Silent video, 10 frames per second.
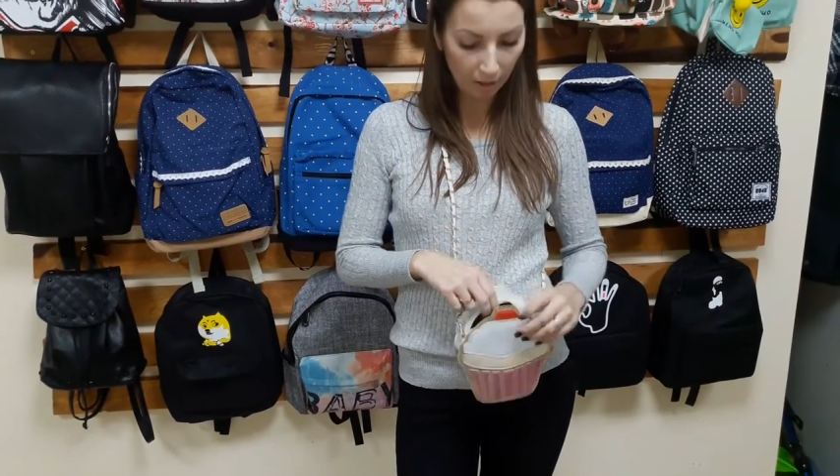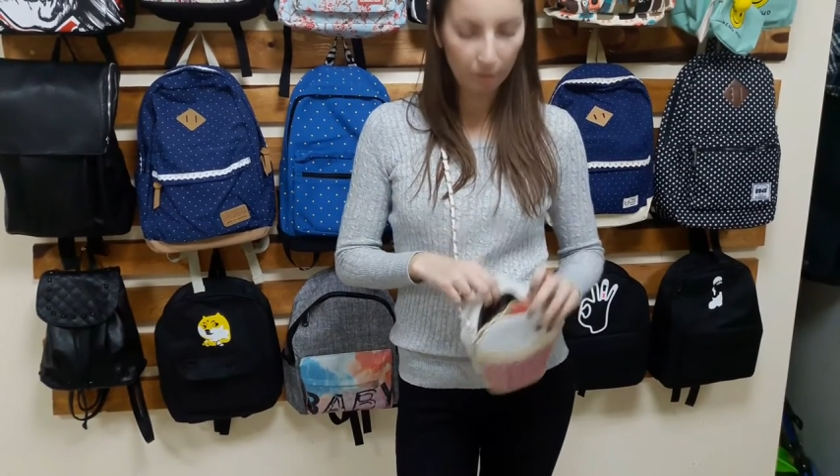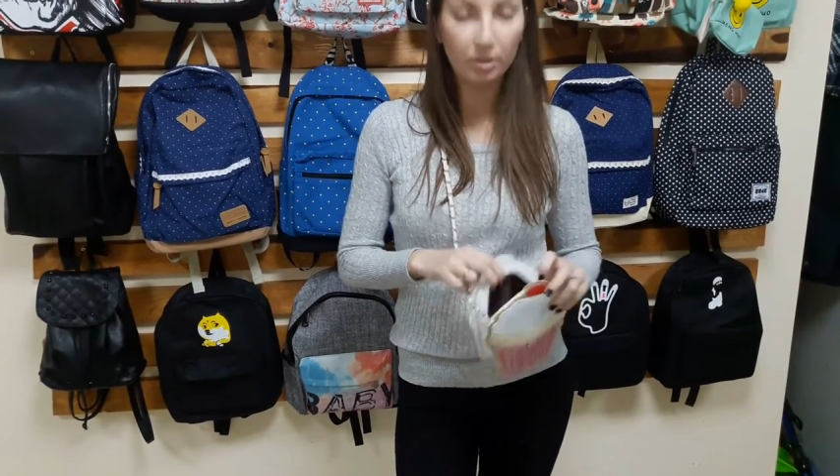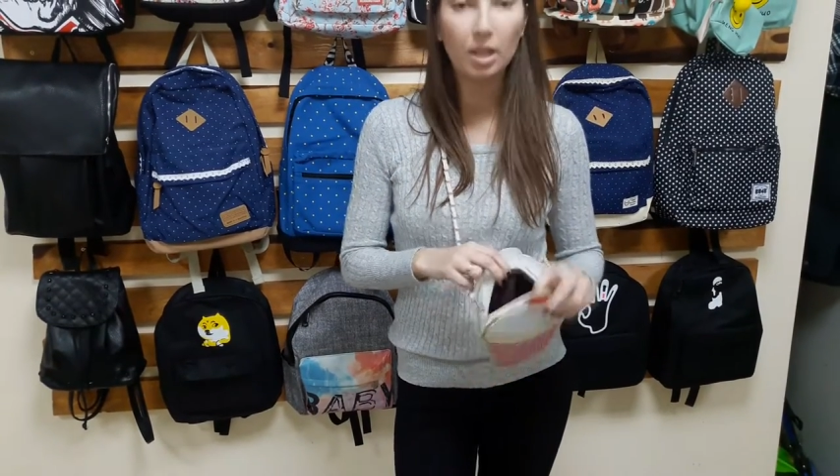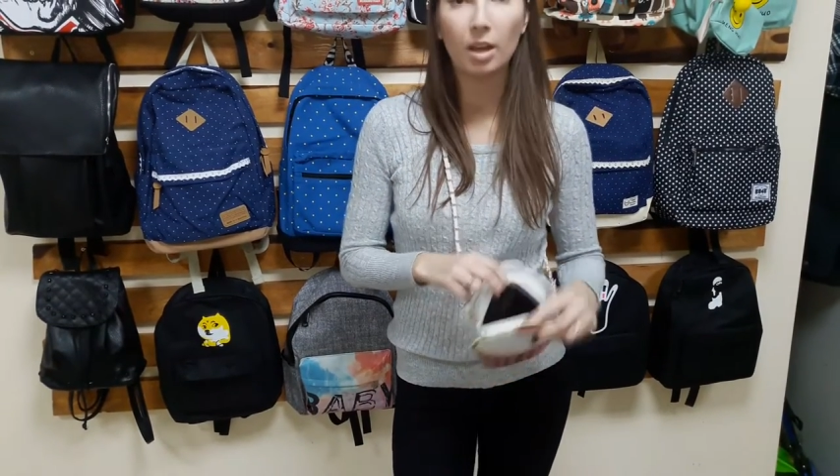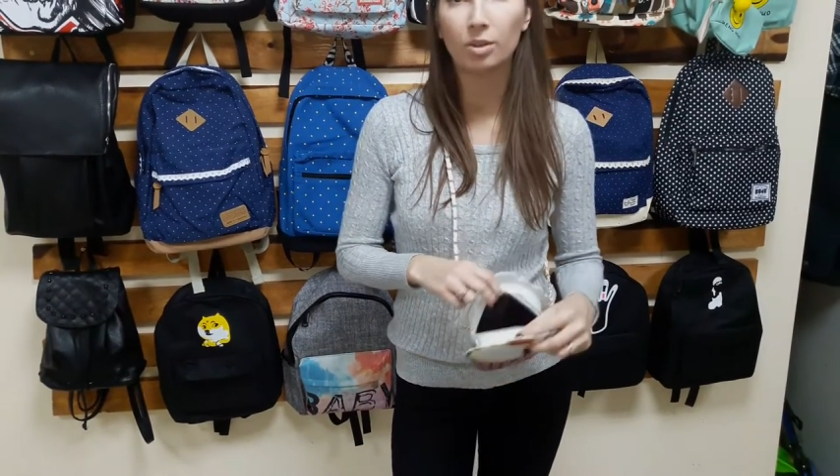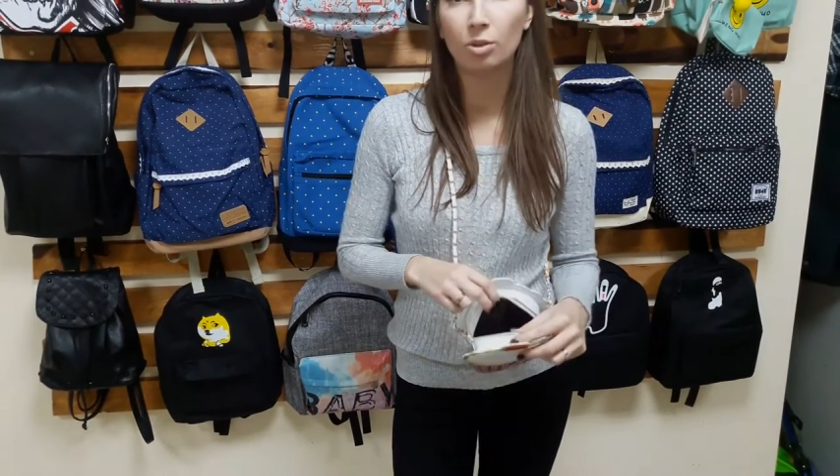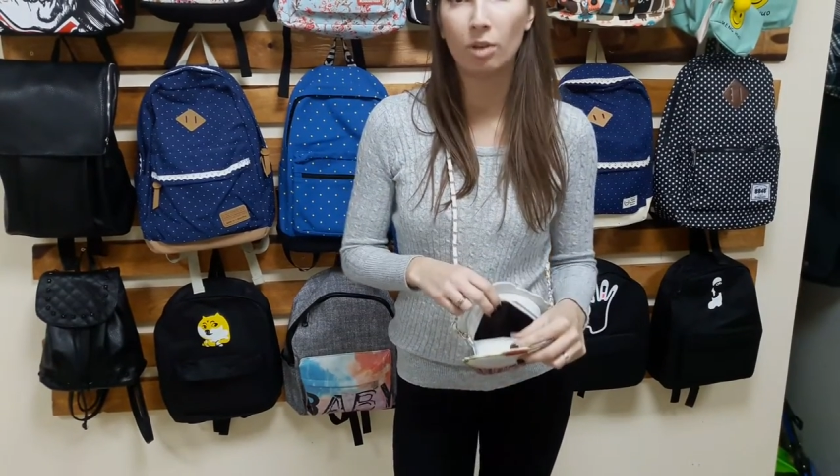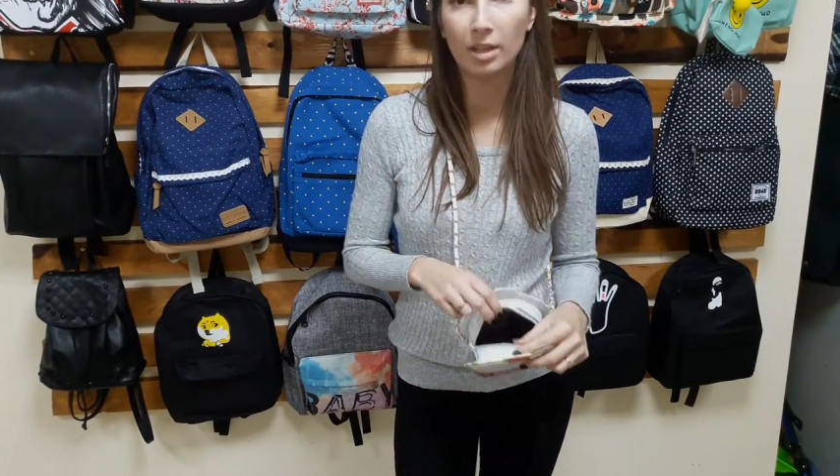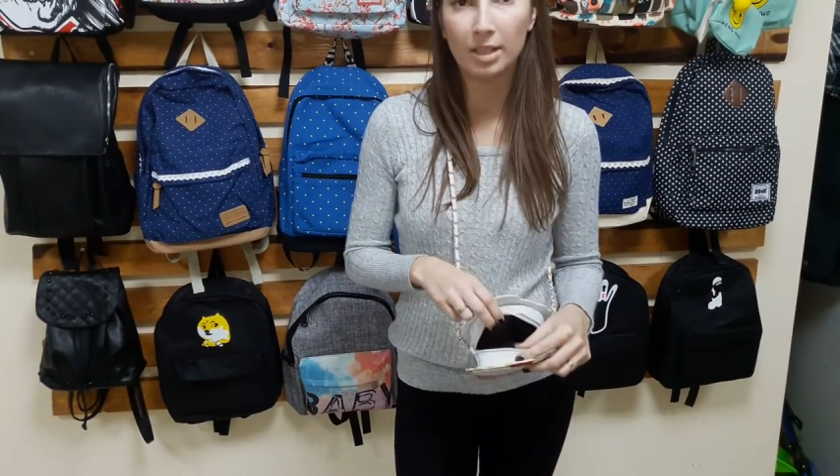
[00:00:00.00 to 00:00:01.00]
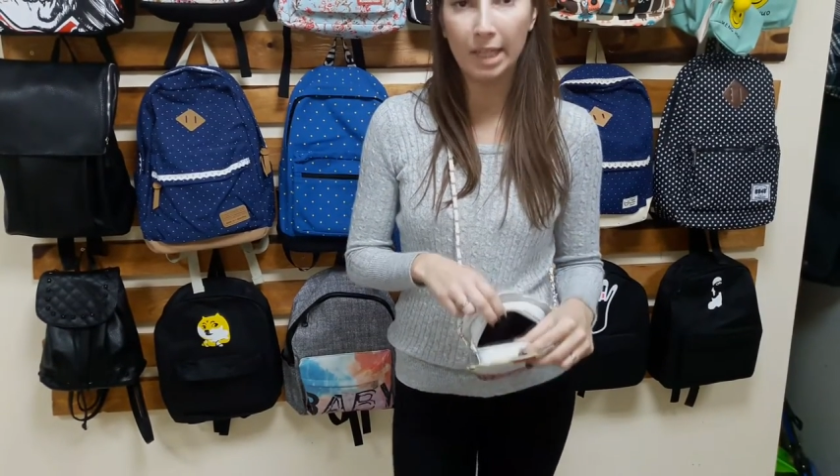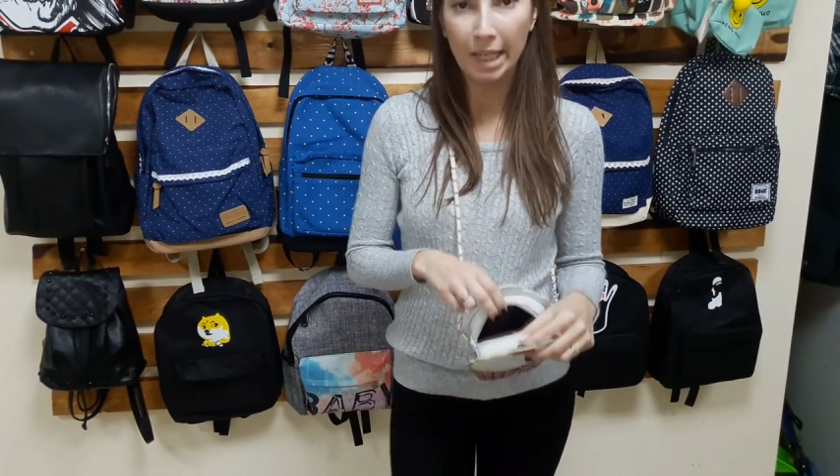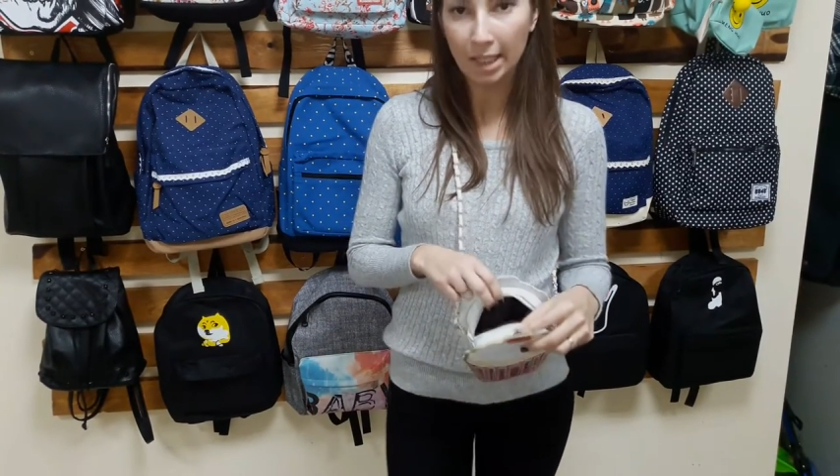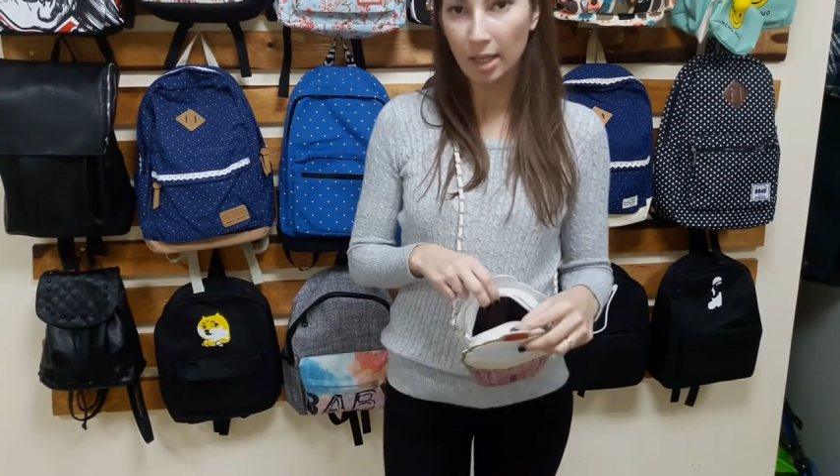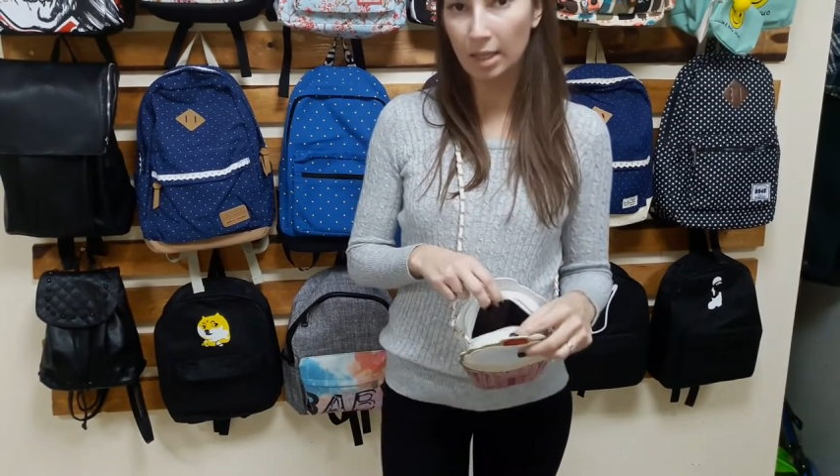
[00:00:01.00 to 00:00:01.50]
В ней одно
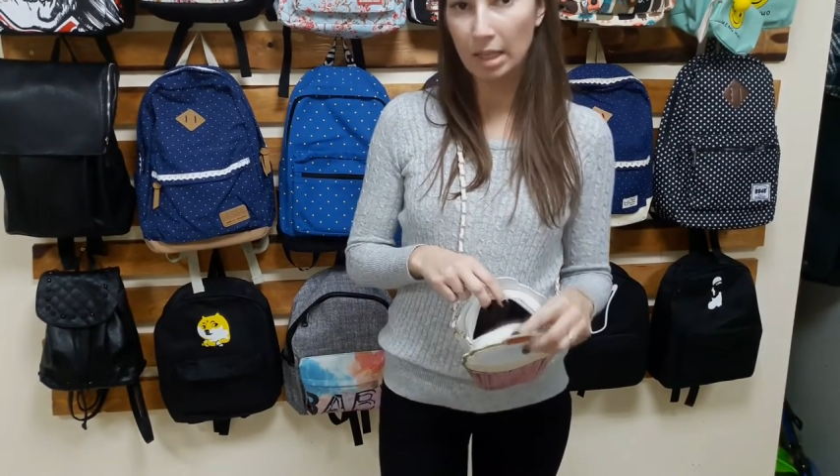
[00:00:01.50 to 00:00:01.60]
отделение,